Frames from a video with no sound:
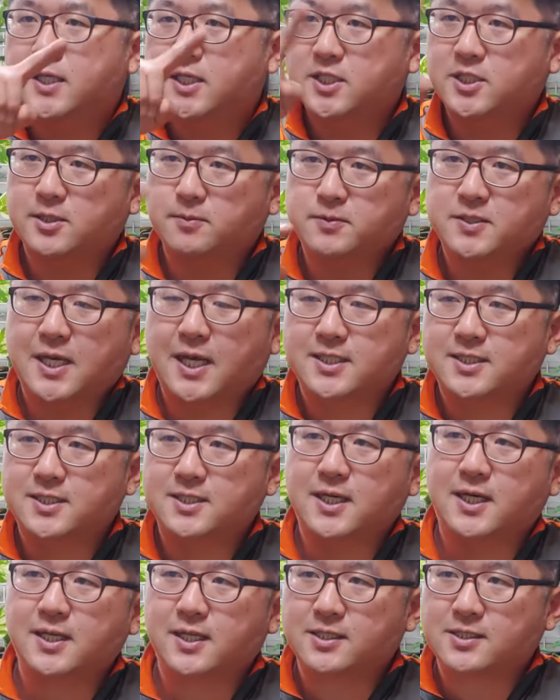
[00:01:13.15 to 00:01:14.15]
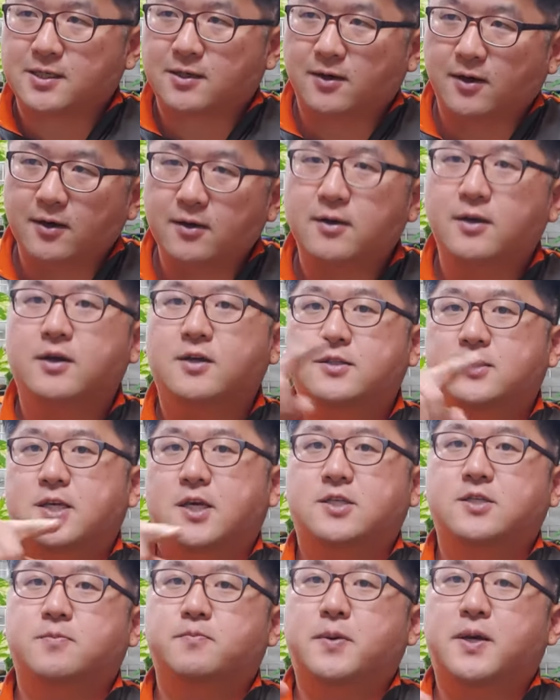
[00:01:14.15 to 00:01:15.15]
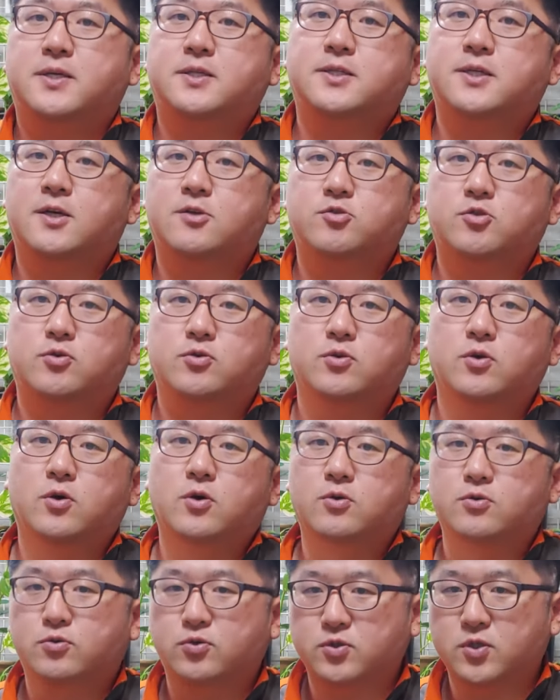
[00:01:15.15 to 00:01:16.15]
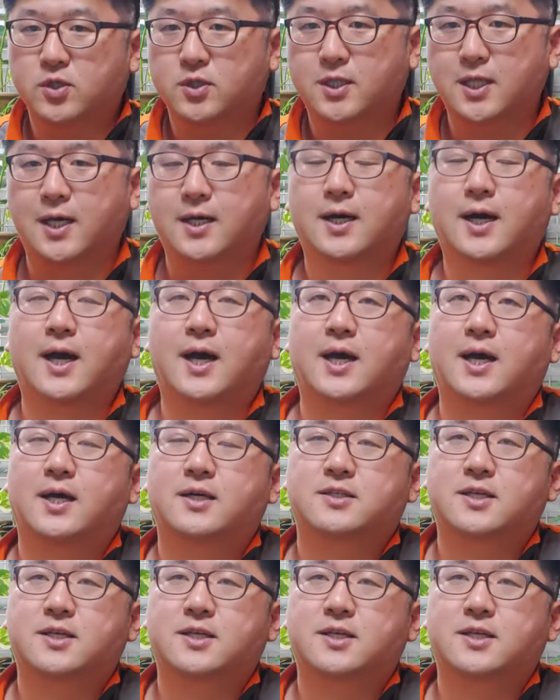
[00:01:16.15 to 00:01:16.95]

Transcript: 이십사 시간에서 사십팔 시간 정도 두셨다가